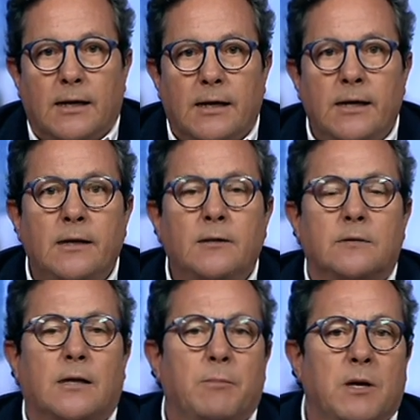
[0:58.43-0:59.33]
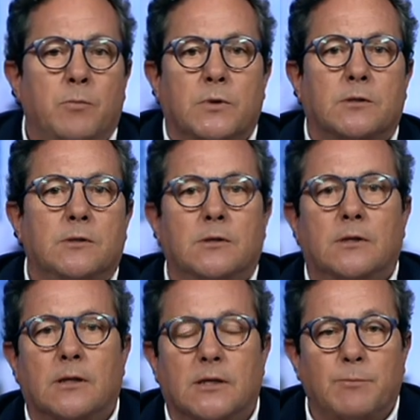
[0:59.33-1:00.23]
y también pues
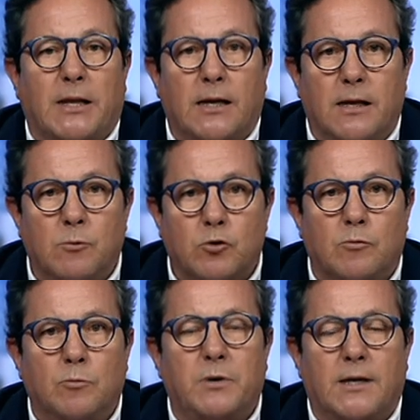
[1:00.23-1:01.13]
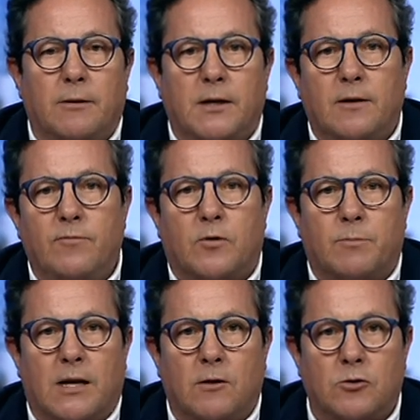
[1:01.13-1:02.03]
eh, les mantenemos cumplidamente
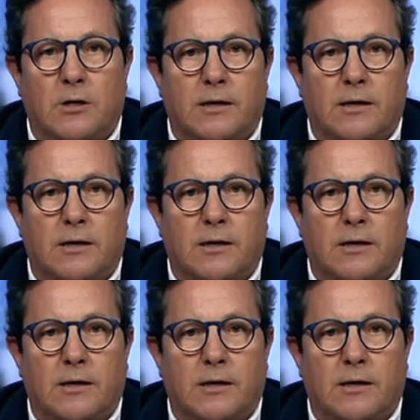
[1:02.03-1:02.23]
informados a